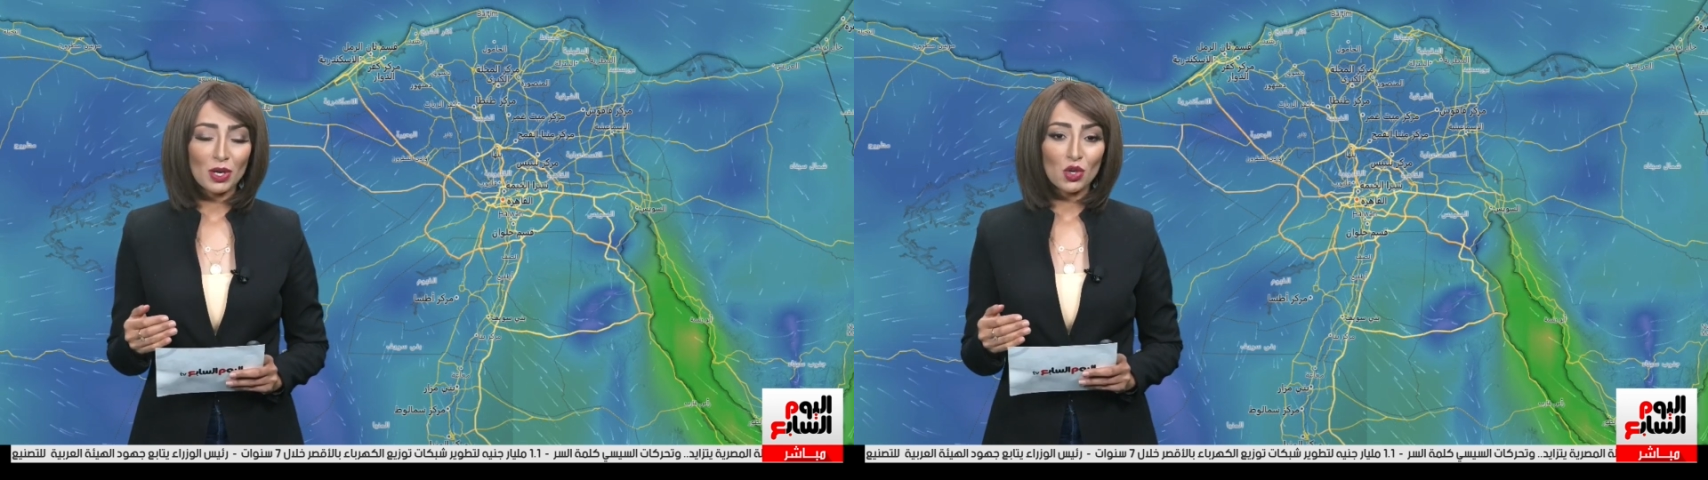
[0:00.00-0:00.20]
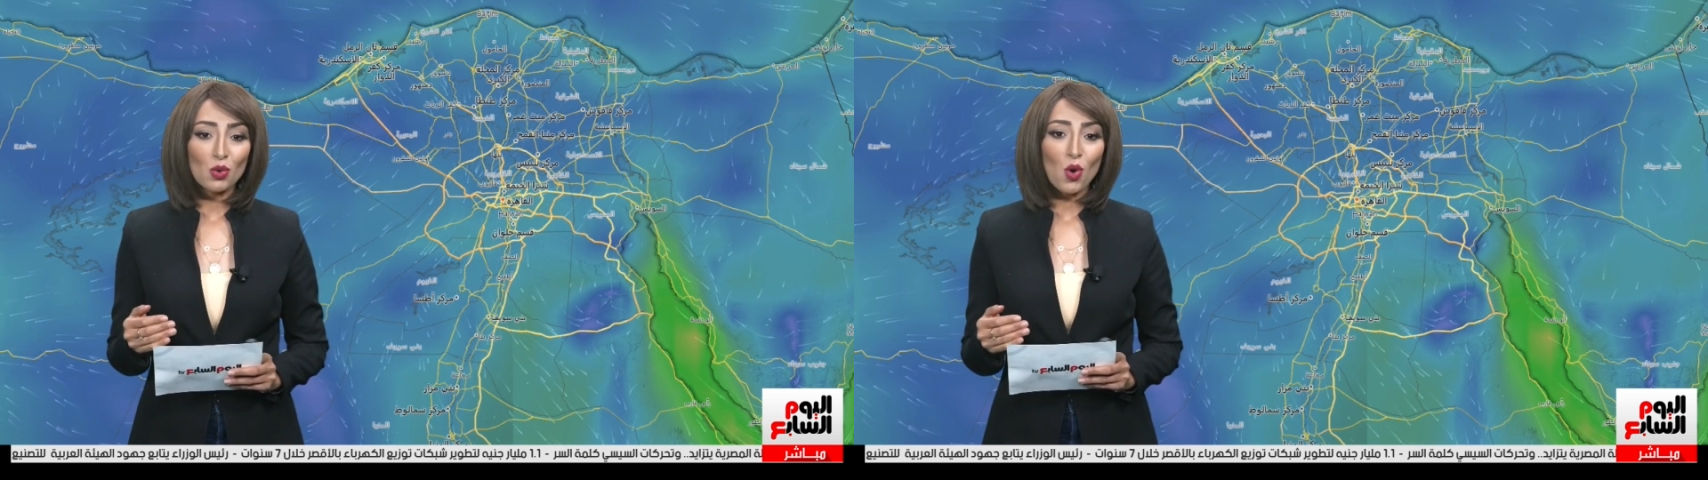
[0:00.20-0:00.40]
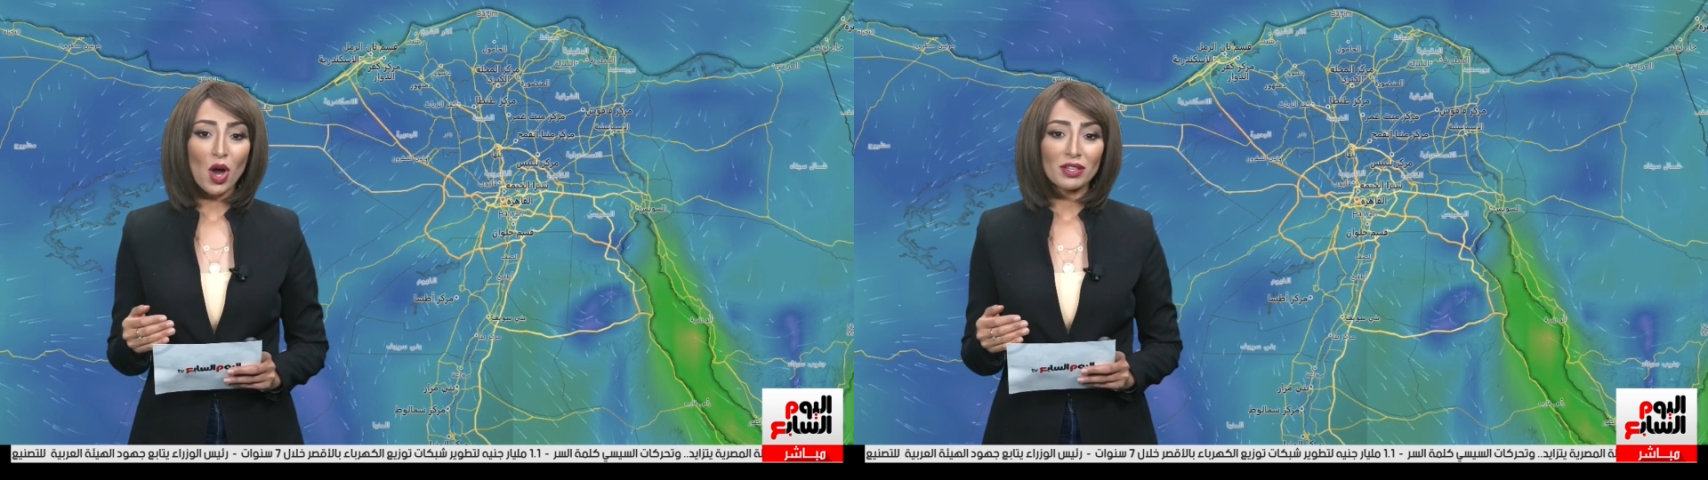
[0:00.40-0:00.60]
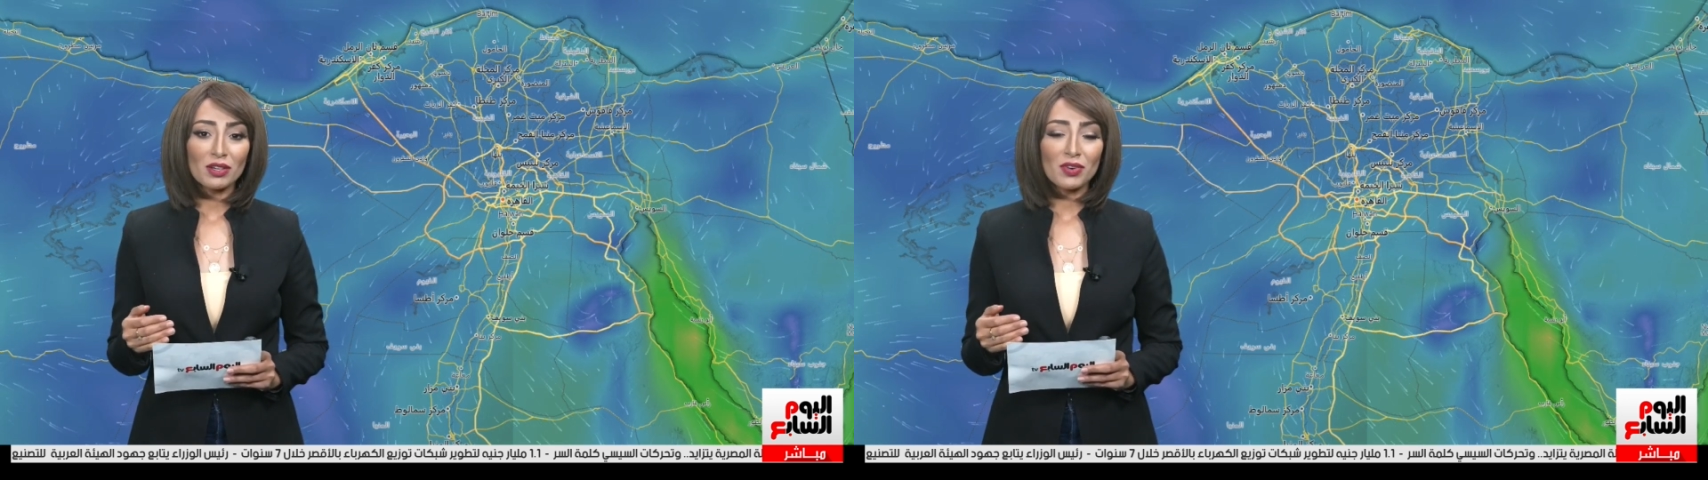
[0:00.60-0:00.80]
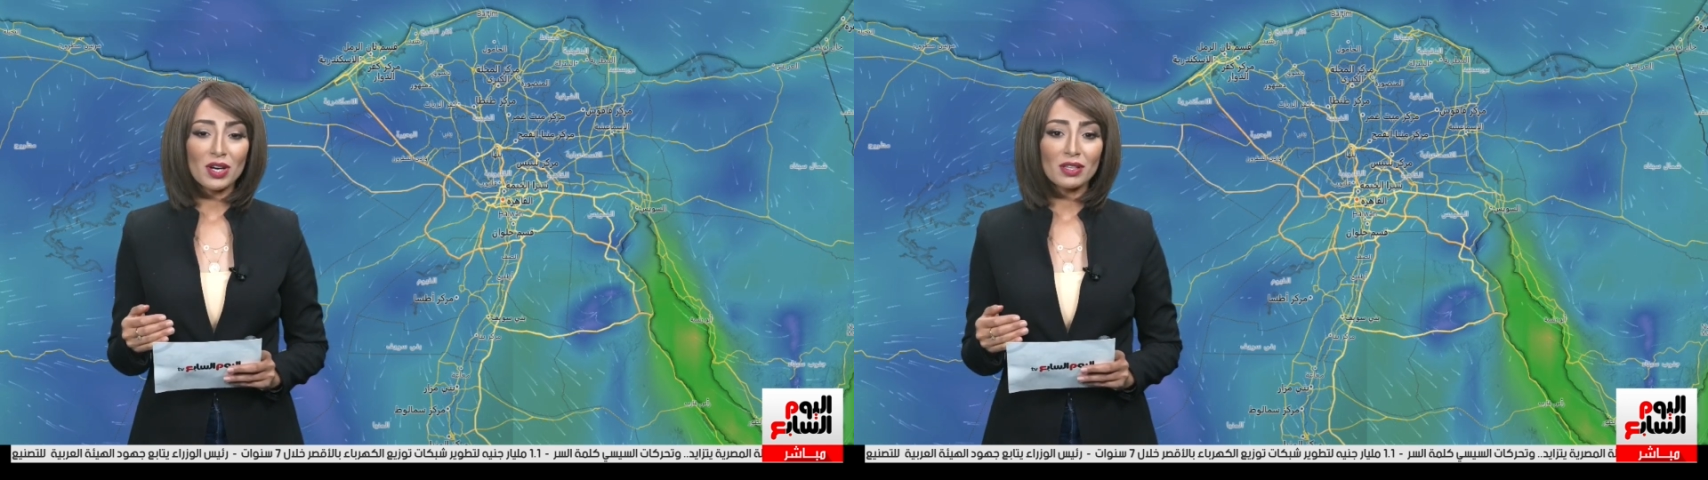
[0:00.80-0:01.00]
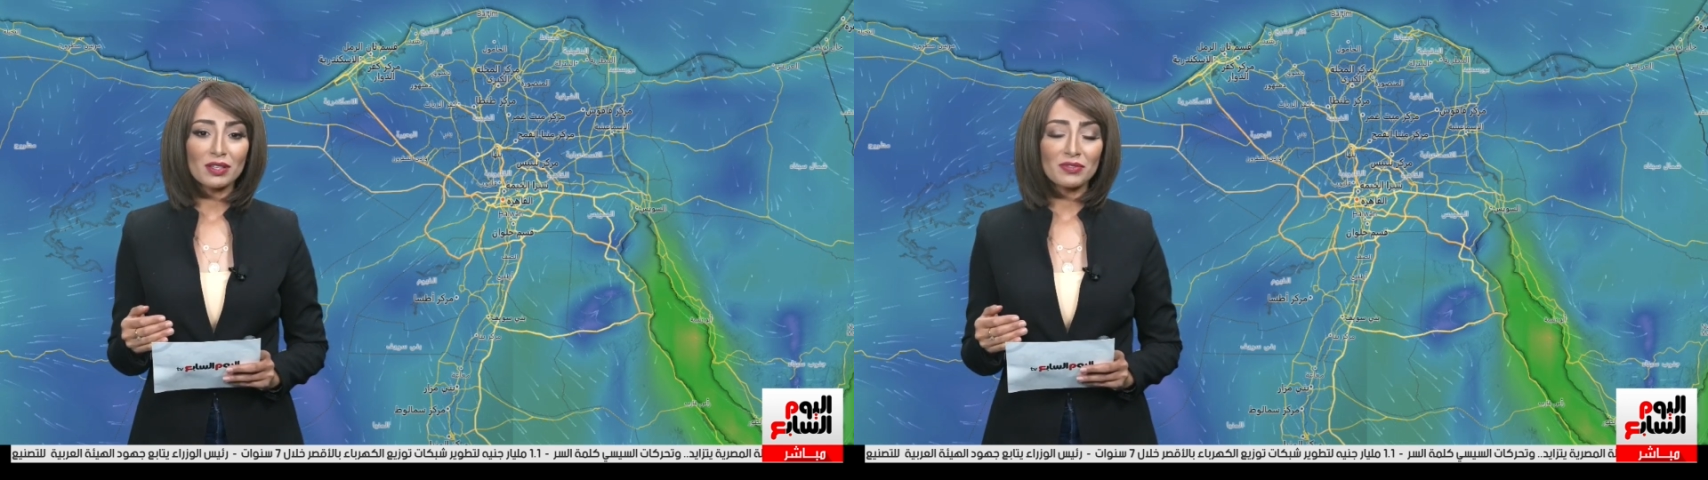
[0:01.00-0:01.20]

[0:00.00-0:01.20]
الجمعة انخفاضا